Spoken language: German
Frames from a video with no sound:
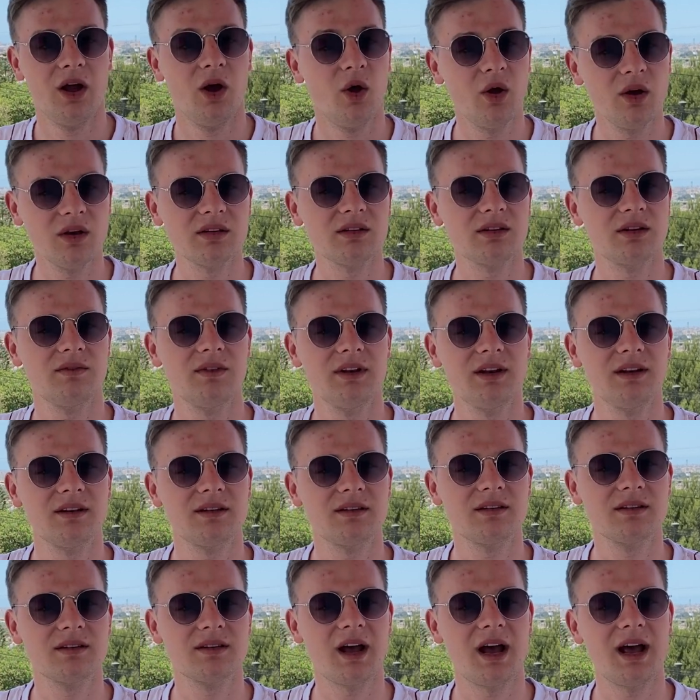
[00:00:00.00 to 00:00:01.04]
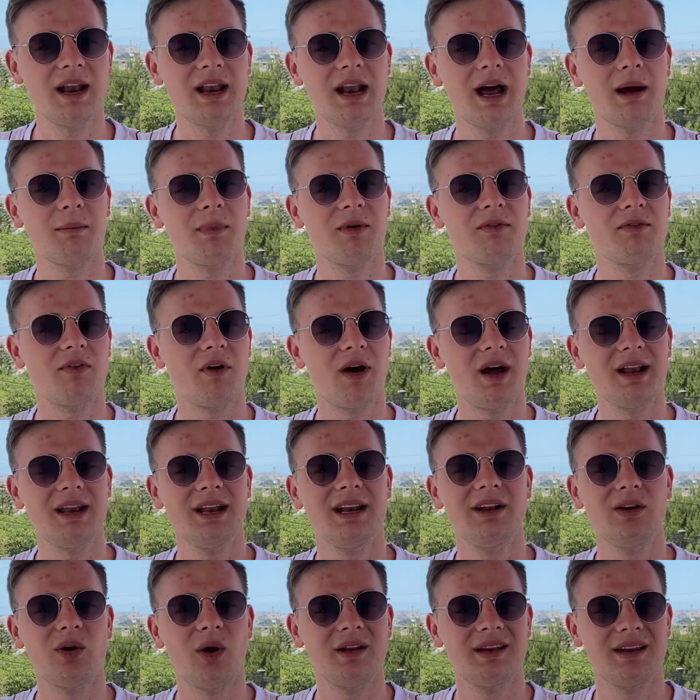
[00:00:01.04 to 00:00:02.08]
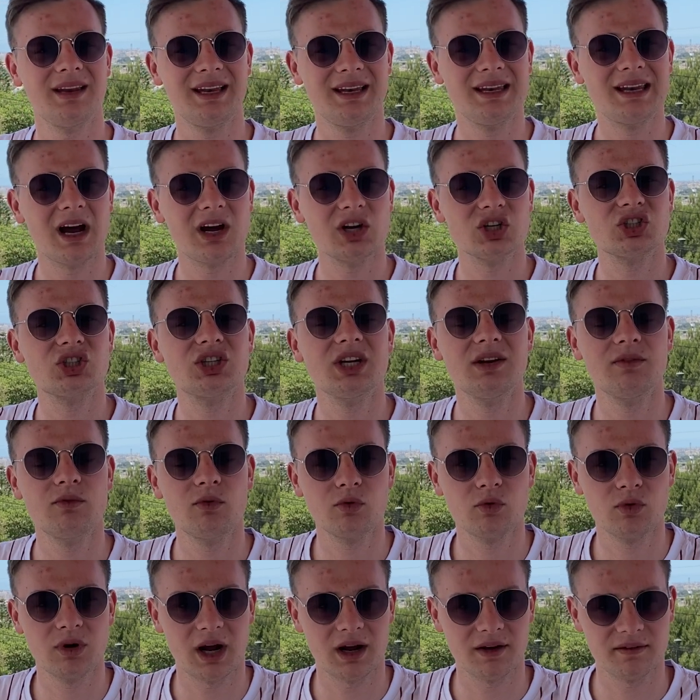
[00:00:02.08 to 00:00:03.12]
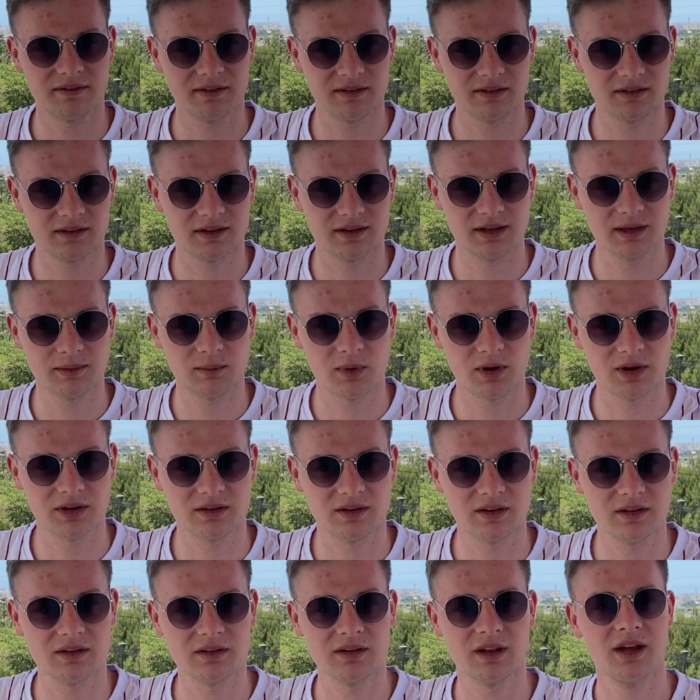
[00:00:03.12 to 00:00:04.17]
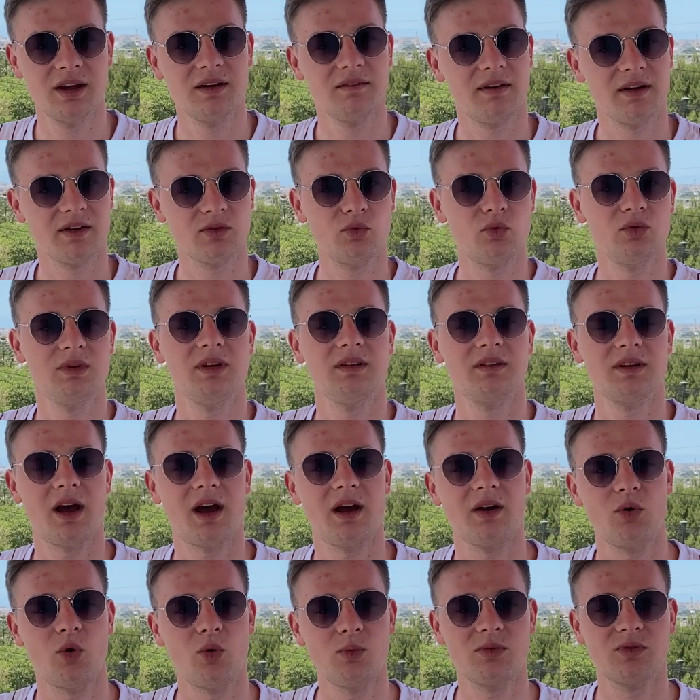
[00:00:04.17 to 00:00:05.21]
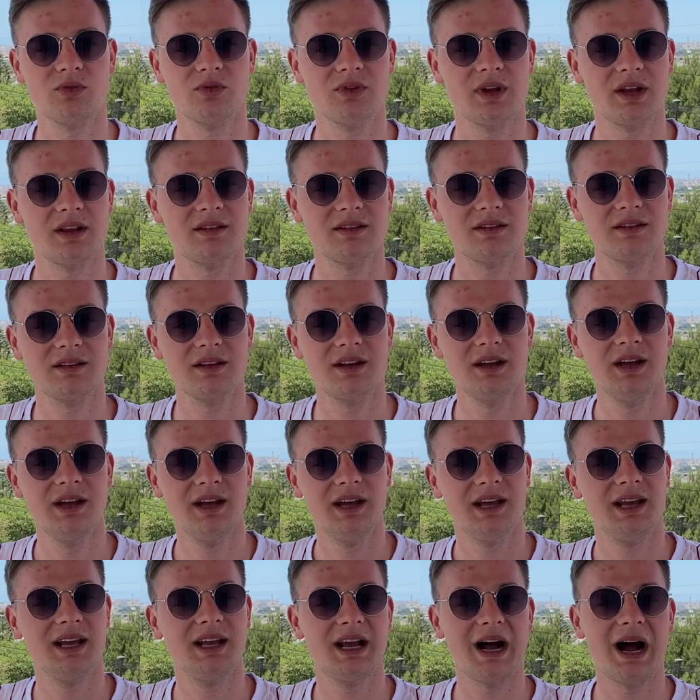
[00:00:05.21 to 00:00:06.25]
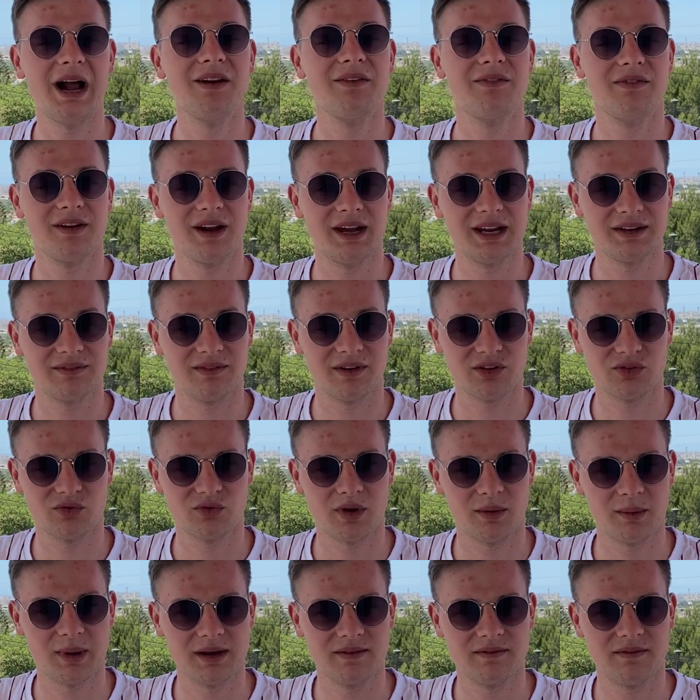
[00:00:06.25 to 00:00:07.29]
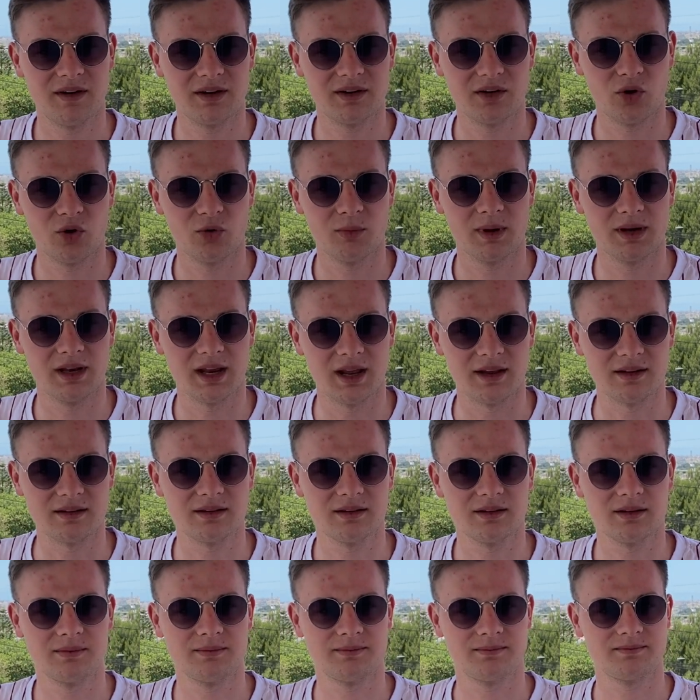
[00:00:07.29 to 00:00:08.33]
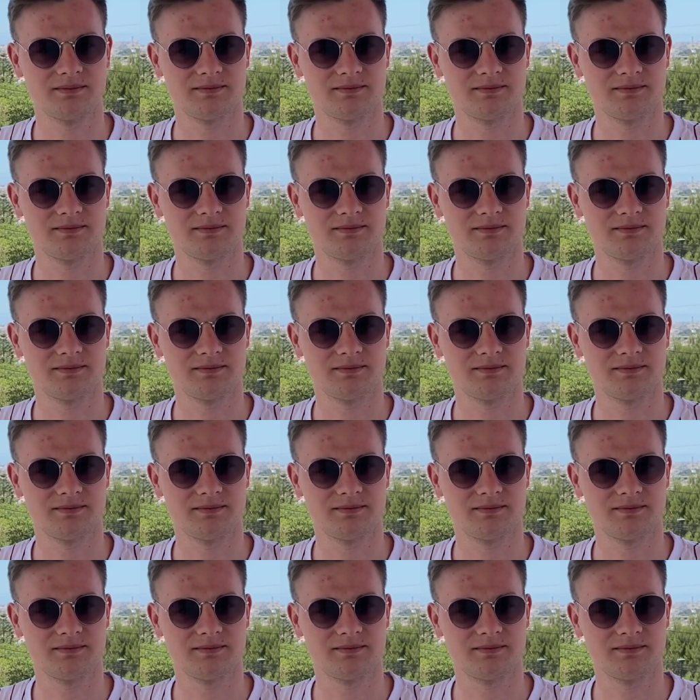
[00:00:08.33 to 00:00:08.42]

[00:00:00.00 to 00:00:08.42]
Hörst dir wenigstens an, aber vor allen Dingen Leute, die da stehen, wo du langfristig hin möchtest, versuch die Sachen umzusetzen, egal vielleicht, was du am Anfang darüber denkst.